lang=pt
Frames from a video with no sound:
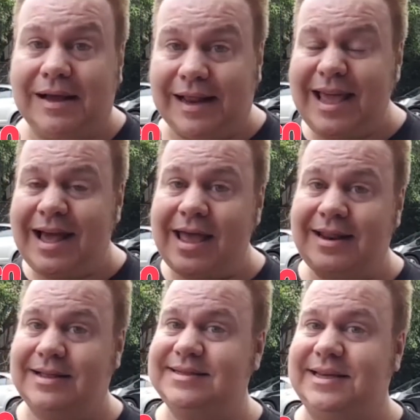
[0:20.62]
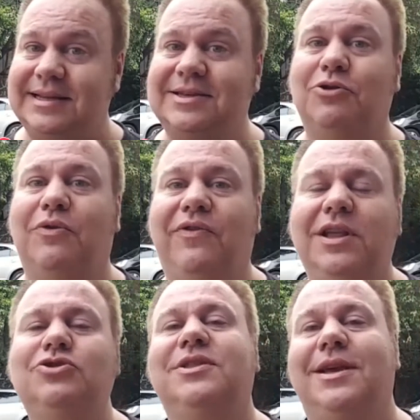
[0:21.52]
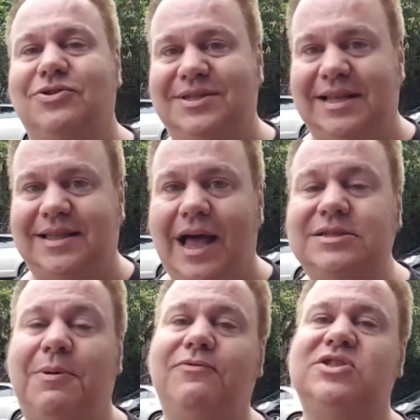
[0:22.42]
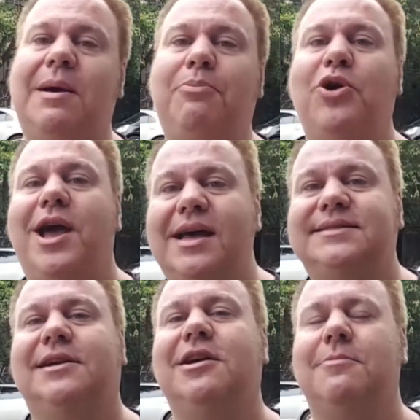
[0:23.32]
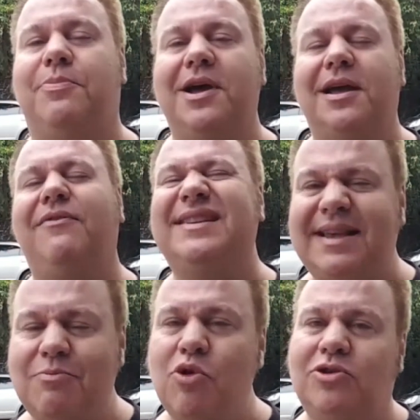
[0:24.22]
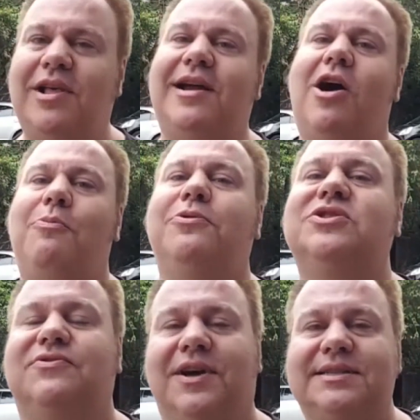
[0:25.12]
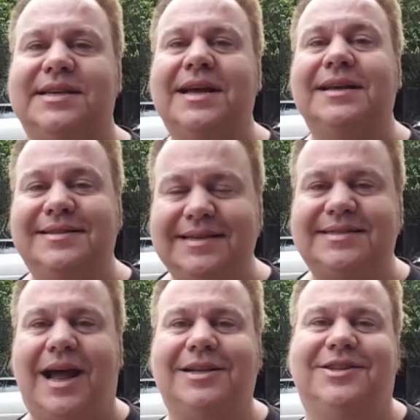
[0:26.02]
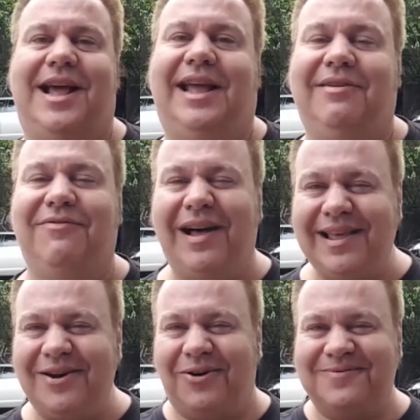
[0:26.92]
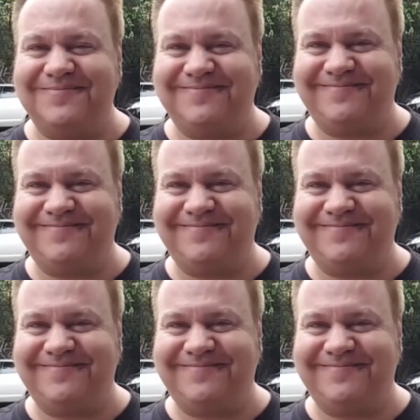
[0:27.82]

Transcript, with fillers: Clica aí na descrição do vídeo que tem os detalhes para você apoiar essa campanha que vai ser muito legal para os fãs de Star Trek. Valeu!